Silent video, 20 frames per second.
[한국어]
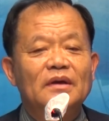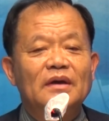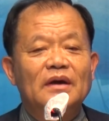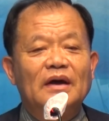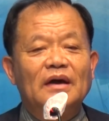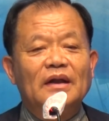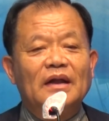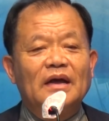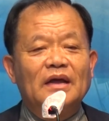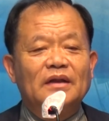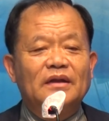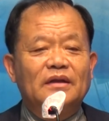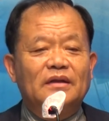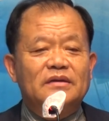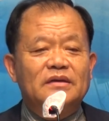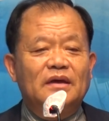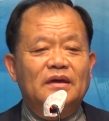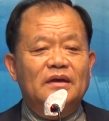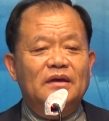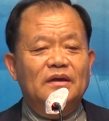
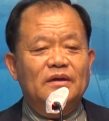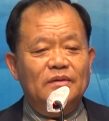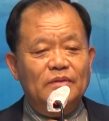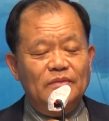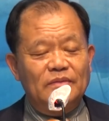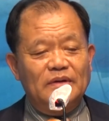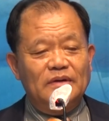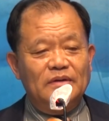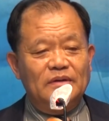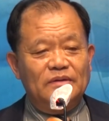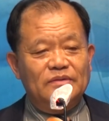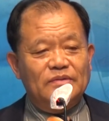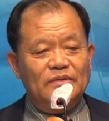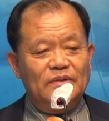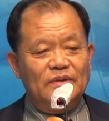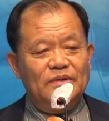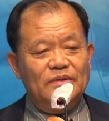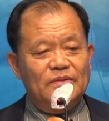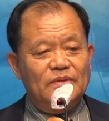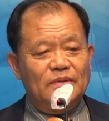하나님께 영광을
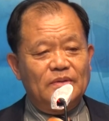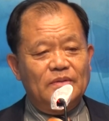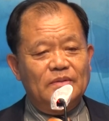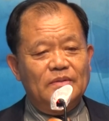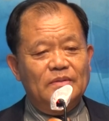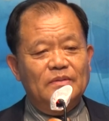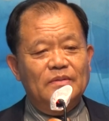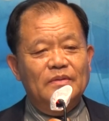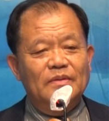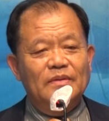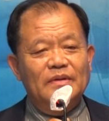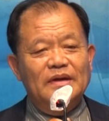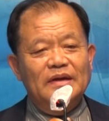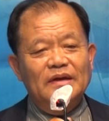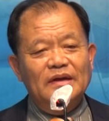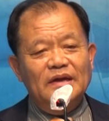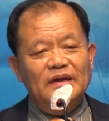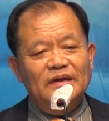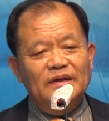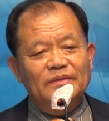돌리고
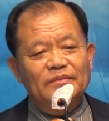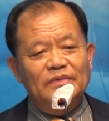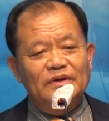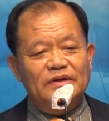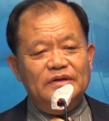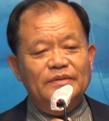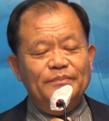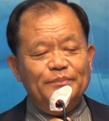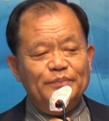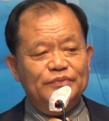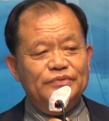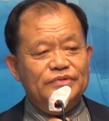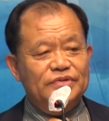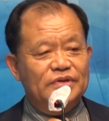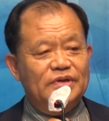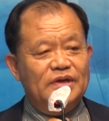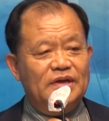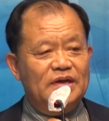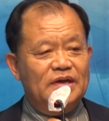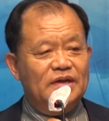하나님을
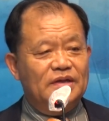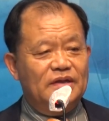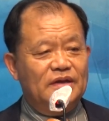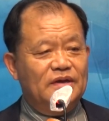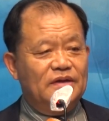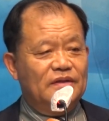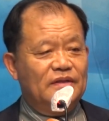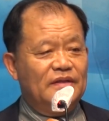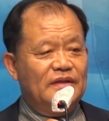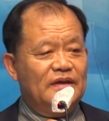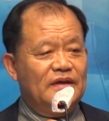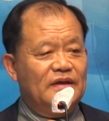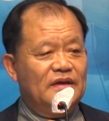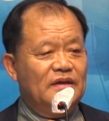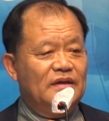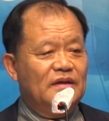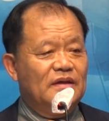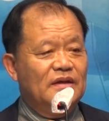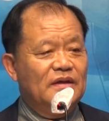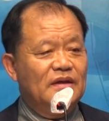기쁘시게 해야
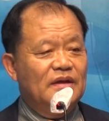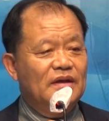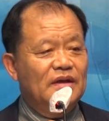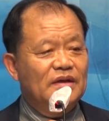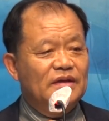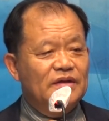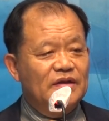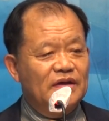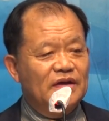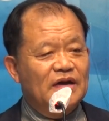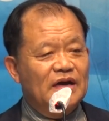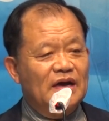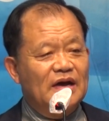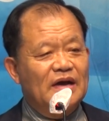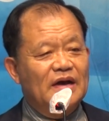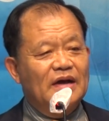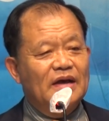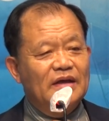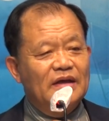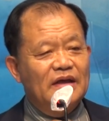되는데
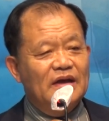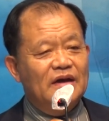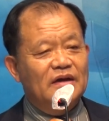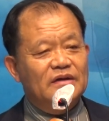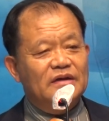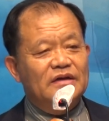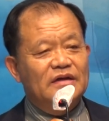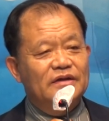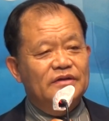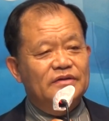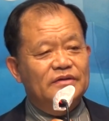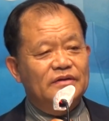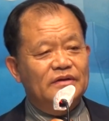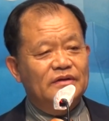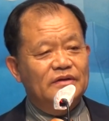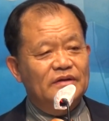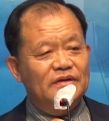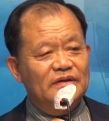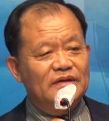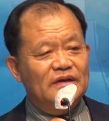제가
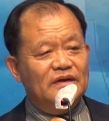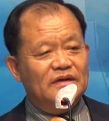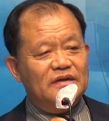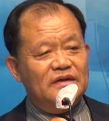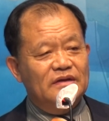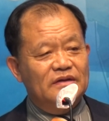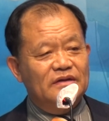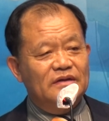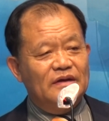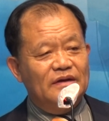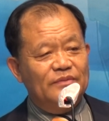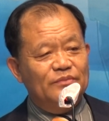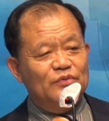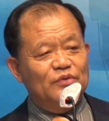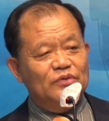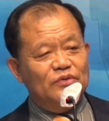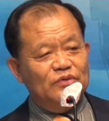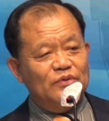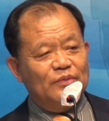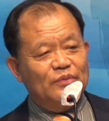약해서 연약해서
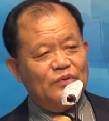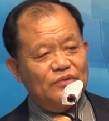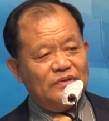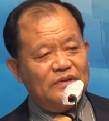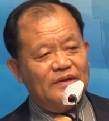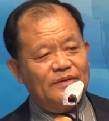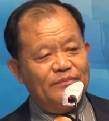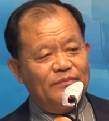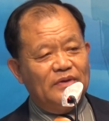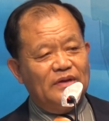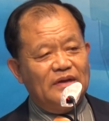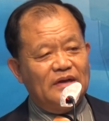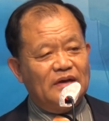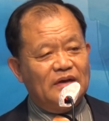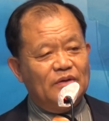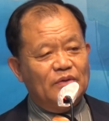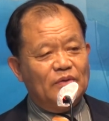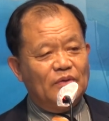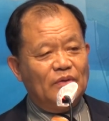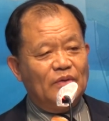아무것도 못합니다
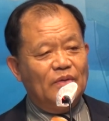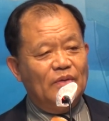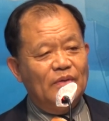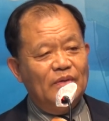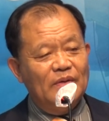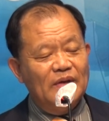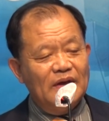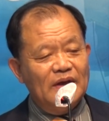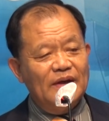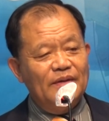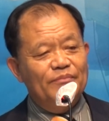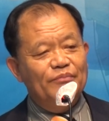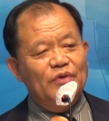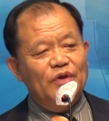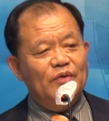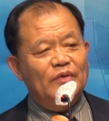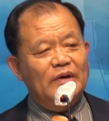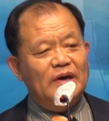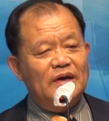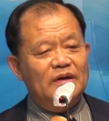하고
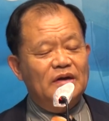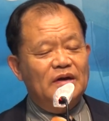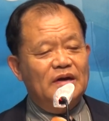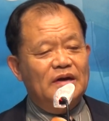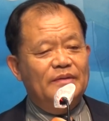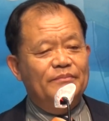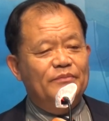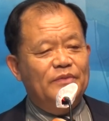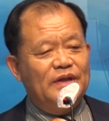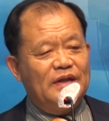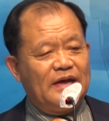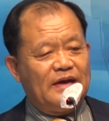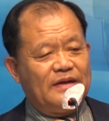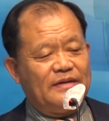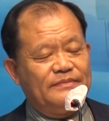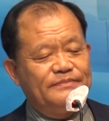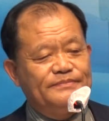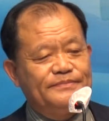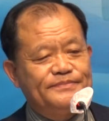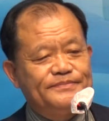합리화를 합니다.